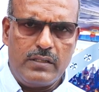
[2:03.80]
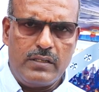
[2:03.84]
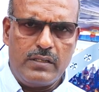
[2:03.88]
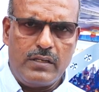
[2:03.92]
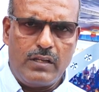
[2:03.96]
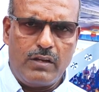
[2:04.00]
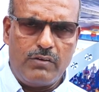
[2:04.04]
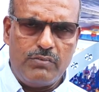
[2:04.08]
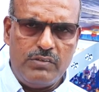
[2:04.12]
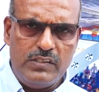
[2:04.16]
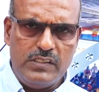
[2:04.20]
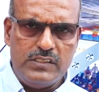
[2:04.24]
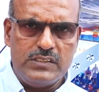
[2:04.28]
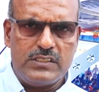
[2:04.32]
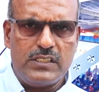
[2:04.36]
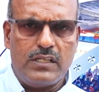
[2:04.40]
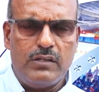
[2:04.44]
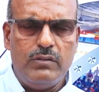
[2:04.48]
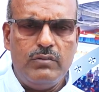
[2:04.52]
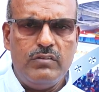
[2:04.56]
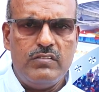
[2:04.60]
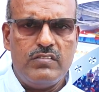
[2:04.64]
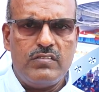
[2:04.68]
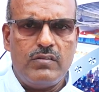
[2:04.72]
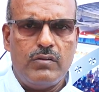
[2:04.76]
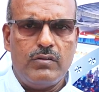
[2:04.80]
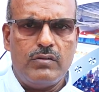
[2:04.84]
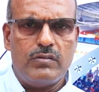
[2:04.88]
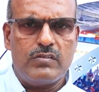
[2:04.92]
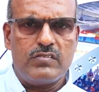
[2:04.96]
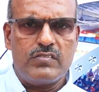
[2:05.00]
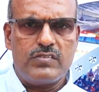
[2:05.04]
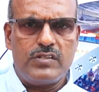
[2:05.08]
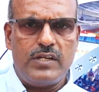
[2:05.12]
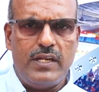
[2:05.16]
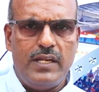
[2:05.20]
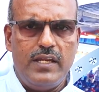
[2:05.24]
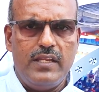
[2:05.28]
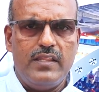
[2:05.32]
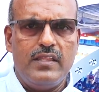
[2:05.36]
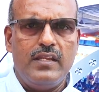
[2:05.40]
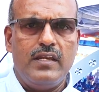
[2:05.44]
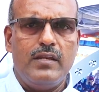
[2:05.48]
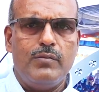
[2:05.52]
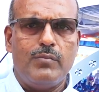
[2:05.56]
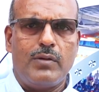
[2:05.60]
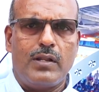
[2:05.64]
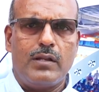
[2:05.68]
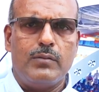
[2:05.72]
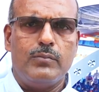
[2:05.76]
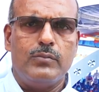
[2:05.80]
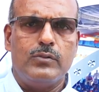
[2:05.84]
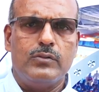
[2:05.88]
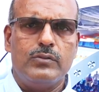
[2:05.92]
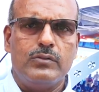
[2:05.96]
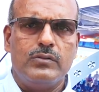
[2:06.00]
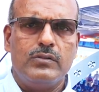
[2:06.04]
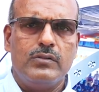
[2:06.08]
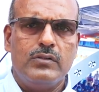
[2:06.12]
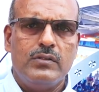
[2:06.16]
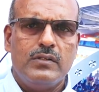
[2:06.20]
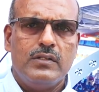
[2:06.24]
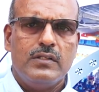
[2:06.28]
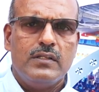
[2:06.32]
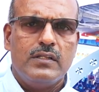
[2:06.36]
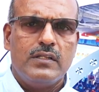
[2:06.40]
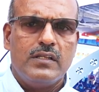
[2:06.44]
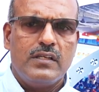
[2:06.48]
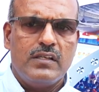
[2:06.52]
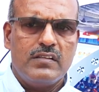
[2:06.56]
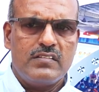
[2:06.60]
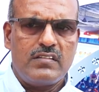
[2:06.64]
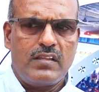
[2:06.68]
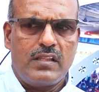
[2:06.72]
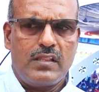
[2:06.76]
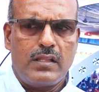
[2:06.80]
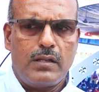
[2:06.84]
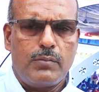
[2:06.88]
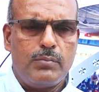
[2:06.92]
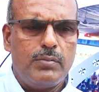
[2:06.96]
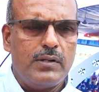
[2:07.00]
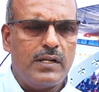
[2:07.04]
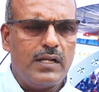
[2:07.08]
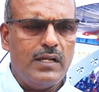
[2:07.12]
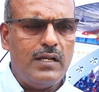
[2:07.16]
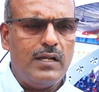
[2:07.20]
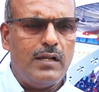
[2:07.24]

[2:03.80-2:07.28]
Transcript: నిర్వహించారు సో శ్రీనిధిని మనము ఈ సందర్భంగా